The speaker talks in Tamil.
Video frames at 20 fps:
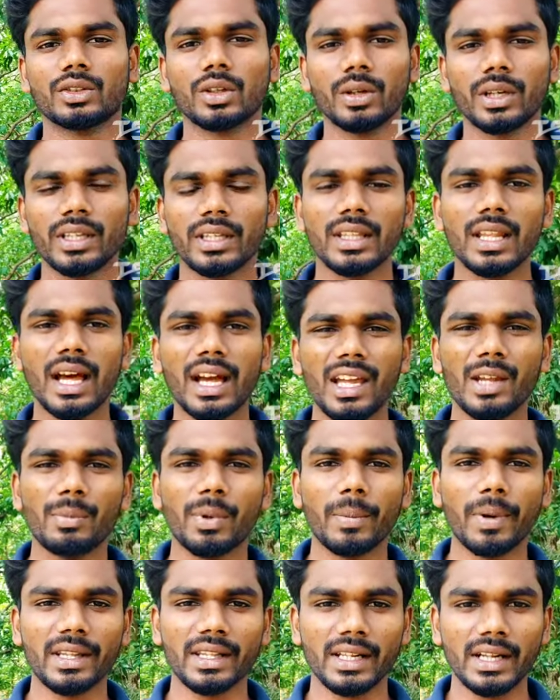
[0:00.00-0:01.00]
ஸோ இதுதான்
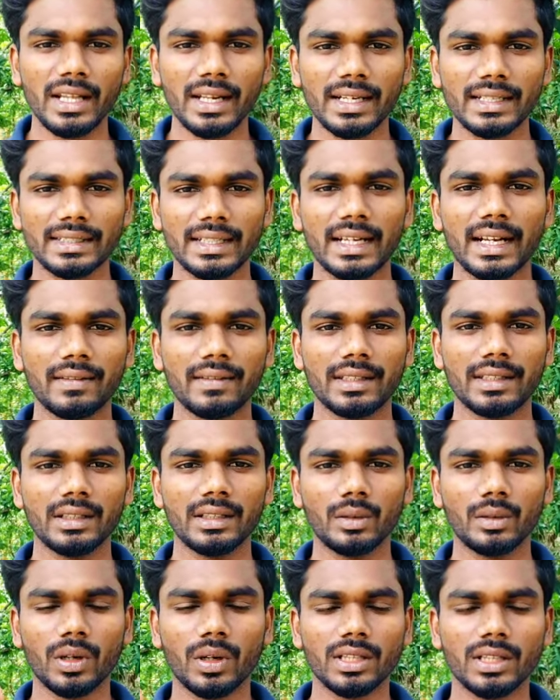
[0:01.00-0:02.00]
இப்போ பார்த்தீங்கன்னா ரீசெண்டாக வந்து
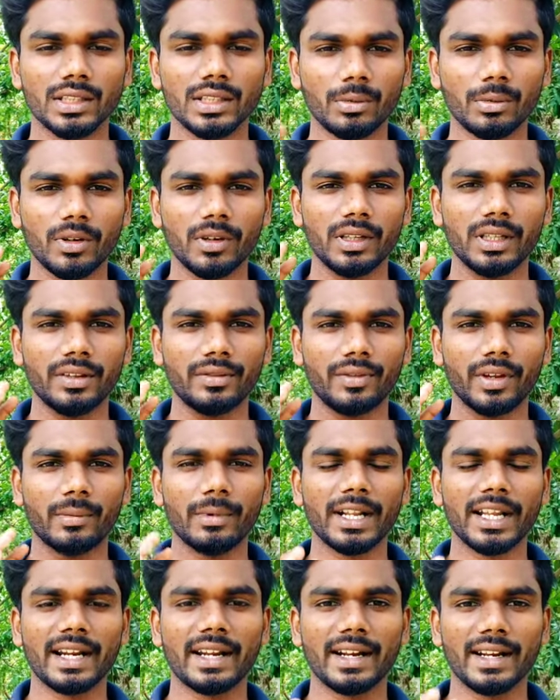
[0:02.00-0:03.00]
ஓலா ஜாபுக்கு வந்து
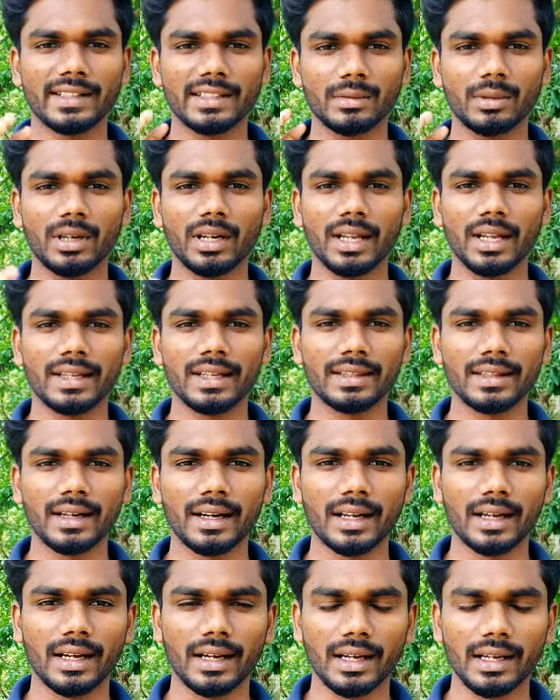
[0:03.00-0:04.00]
ஃபீமேல் கேண்டிடேட்ஸை மட்டும்
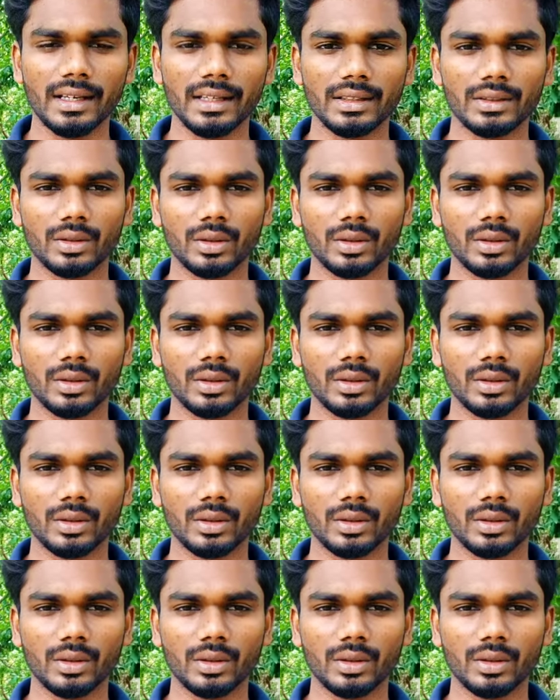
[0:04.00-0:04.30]
எடுத்துகிட்டு இருக்காங்க